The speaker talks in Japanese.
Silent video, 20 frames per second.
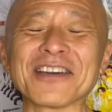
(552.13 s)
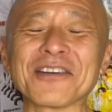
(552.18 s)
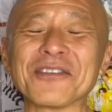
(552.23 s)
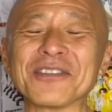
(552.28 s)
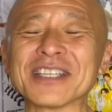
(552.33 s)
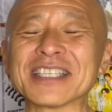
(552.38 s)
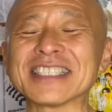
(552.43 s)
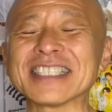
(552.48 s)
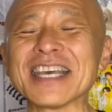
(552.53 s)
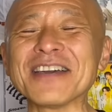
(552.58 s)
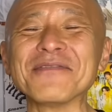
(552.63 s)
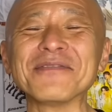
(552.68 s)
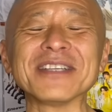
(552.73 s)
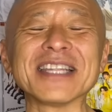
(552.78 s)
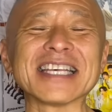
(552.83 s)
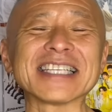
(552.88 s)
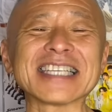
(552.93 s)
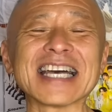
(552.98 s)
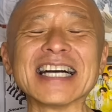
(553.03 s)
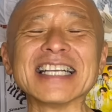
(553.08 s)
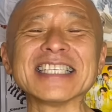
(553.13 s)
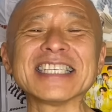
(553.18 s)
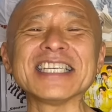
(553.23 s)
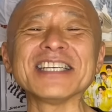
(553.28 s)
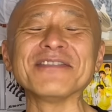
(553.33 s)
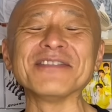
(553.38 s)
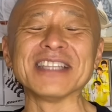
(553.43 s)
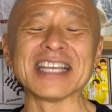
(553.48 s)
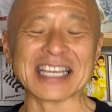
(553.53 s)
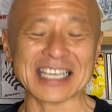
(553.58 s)
この全部で3
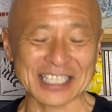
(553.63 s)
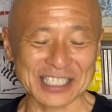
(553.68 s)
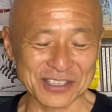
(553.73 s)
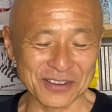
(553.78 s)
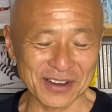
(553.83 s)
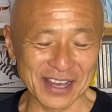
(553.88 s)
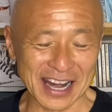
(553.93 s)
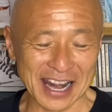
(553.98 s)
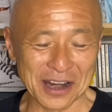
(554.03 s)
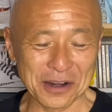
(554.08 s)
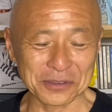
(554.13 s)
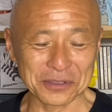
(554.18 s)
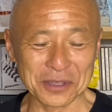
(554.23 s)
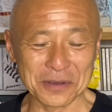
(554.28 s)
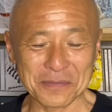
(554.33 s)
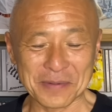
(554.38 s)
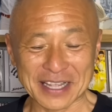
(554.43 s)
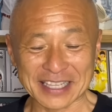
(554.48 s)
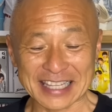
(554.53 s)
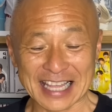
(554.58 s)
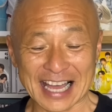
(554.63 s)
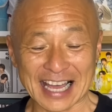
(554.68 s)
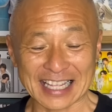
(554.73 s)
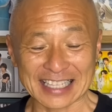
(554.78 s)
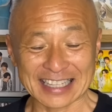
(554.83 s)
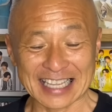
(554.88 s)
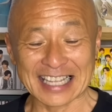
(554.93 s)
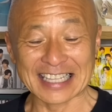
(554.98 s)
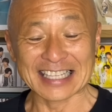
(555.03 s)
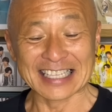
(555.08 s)
チームで競われるという
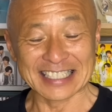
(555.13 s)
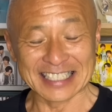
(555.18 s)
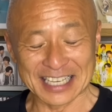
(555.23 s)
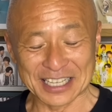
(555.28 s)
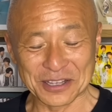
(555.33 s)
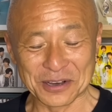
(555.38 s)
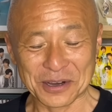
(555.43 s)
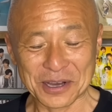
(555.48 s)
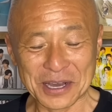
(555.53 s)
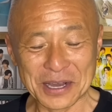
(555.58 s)
パターンなんですけど、